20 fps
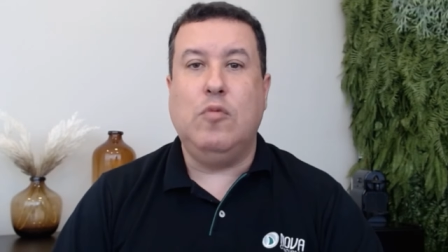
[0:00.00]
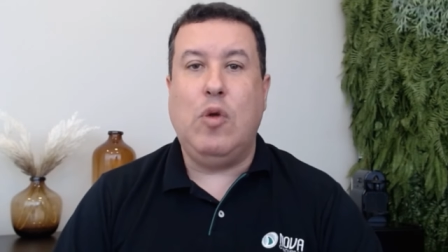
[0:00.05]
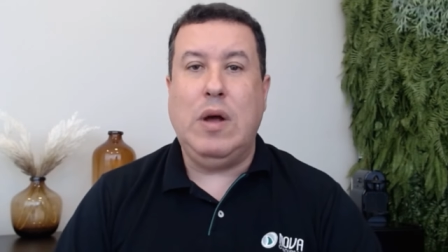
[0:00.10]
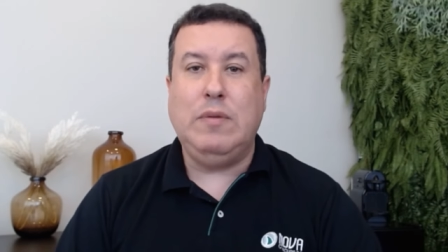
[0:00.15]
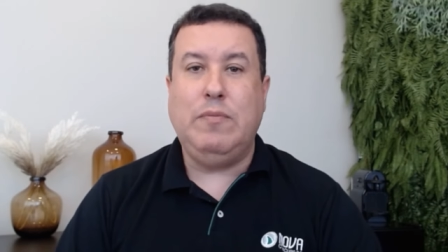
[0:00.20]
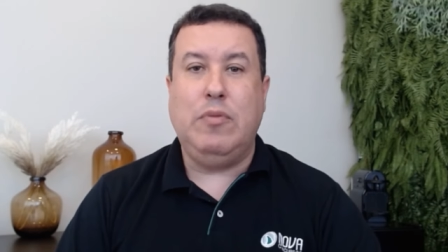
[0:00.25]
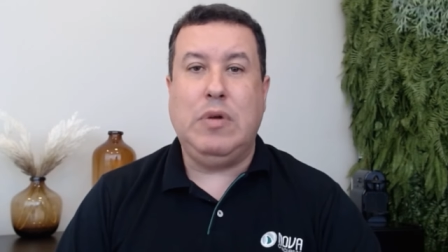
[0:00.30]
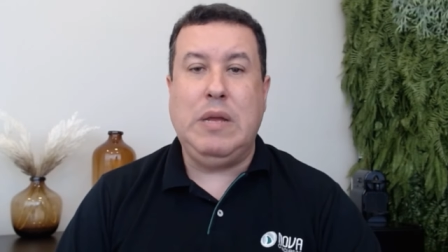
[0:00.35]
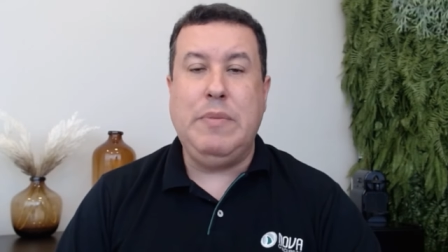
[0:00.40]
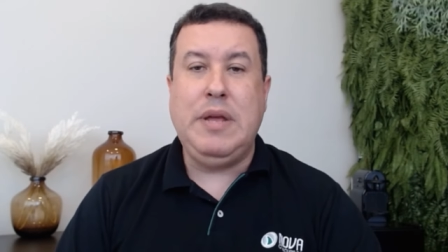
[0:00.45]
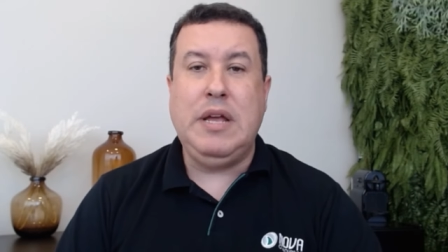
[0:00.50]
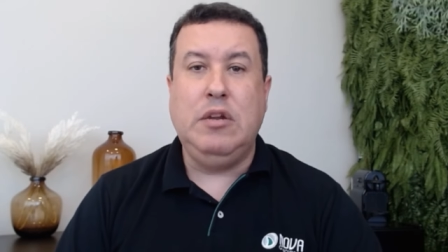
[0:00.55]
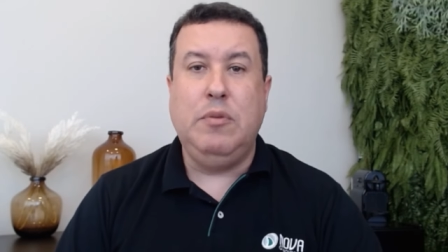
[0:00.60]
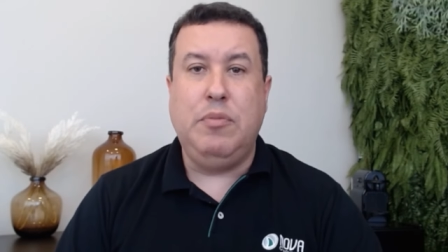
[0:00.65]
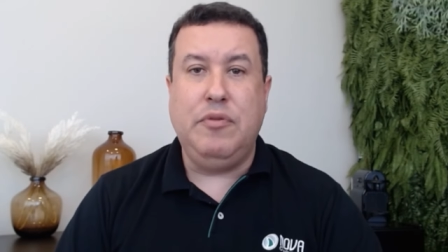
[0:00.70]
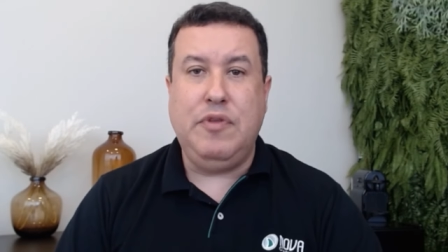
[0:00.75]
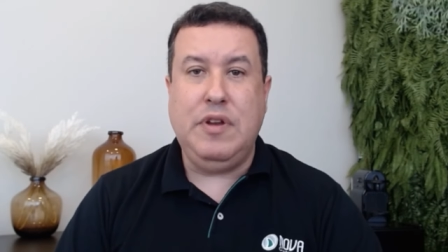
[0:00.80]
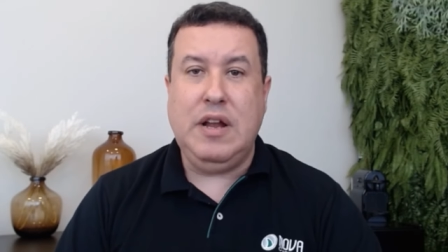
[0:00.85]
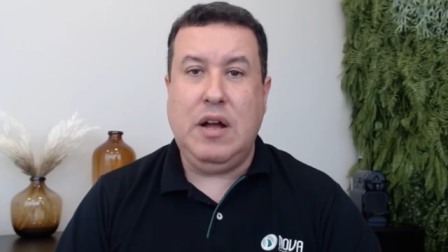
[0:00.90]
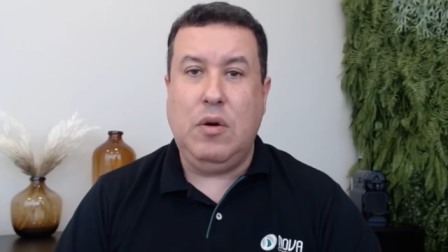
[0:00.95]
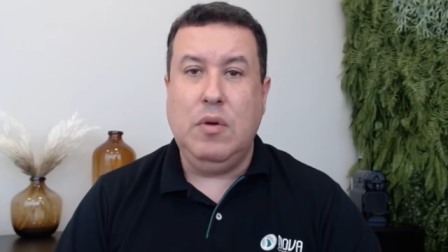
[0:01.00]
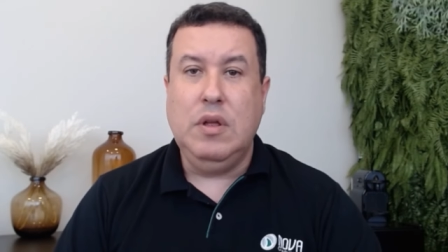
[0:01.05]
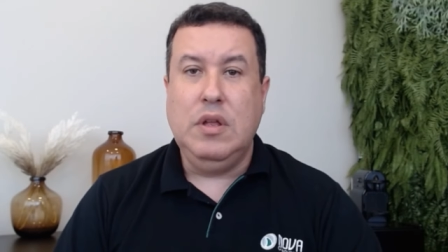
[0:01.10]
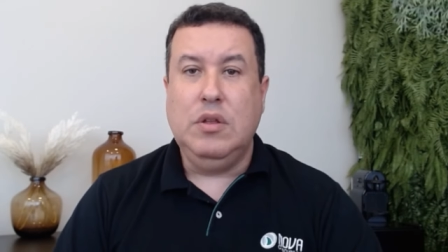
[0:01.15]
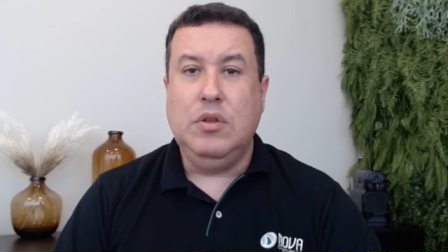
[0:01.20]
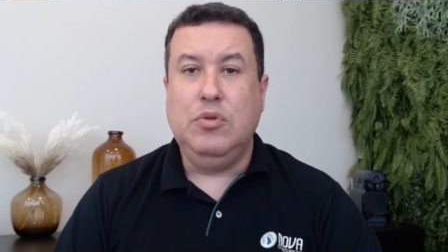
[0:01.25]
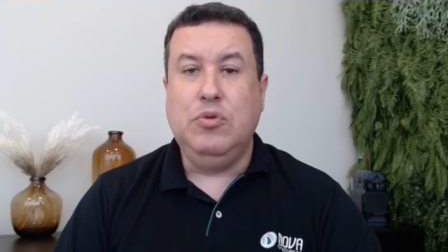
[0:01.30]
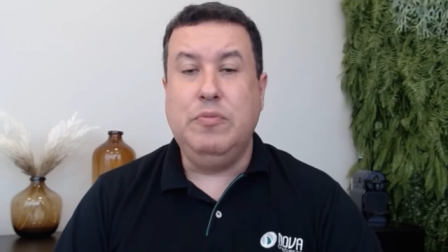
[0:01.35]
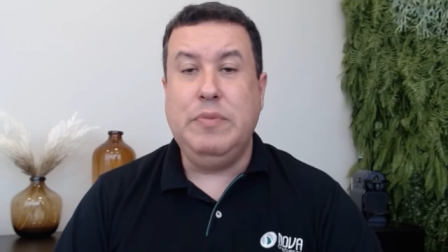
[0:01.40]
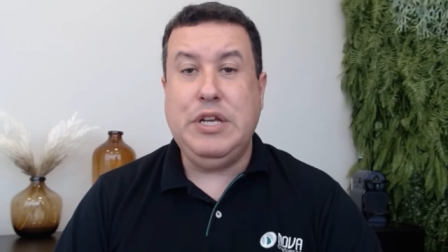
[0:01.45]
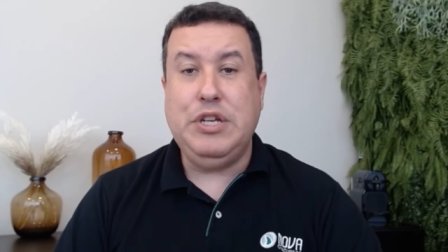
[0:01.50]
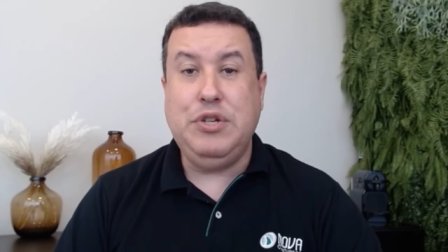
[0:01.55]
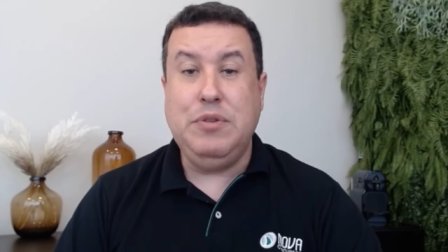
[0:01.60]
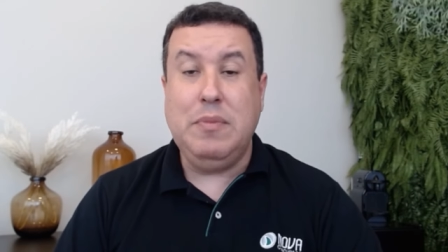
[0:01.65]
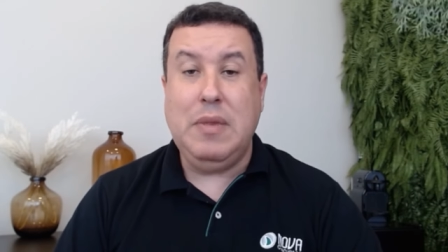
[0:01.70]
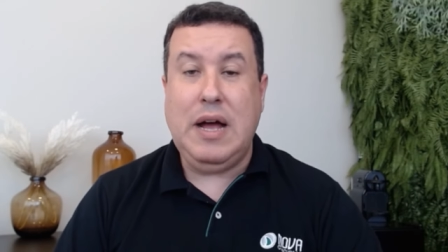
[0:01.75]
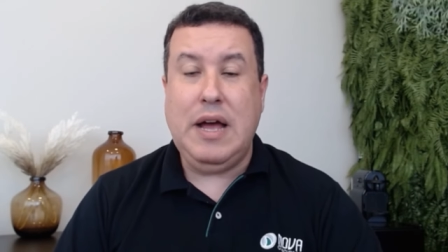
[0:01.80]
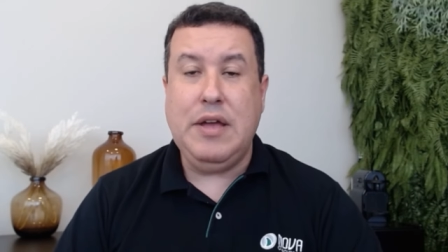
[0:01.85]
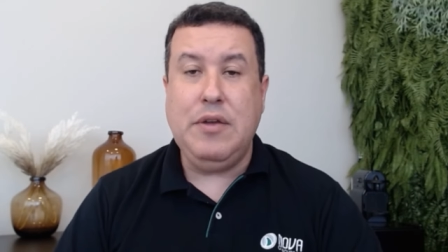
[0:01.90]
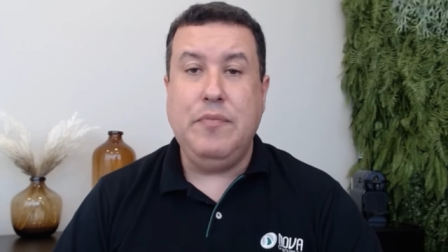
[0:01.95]
eh, caminhando para o final do mês de
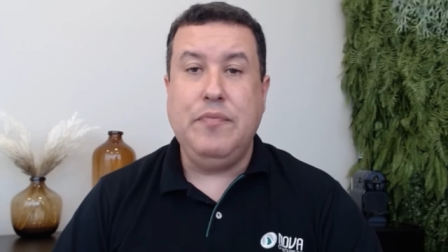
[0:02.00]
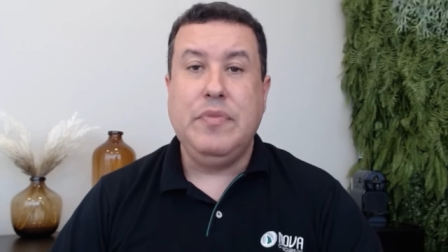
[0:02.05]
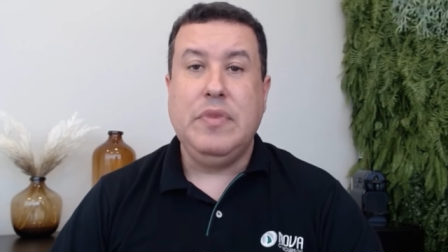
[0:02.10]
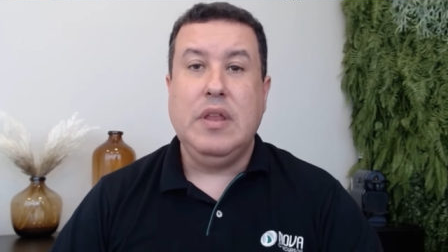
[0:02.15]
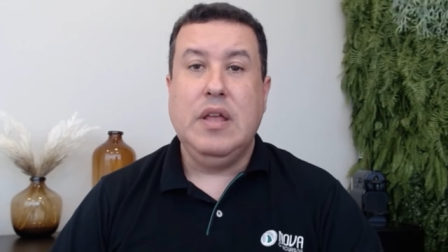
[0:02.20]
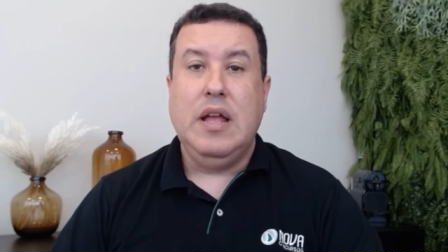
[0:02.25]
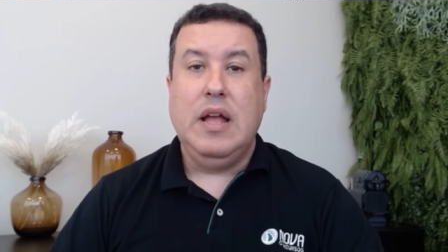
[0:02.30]
maio.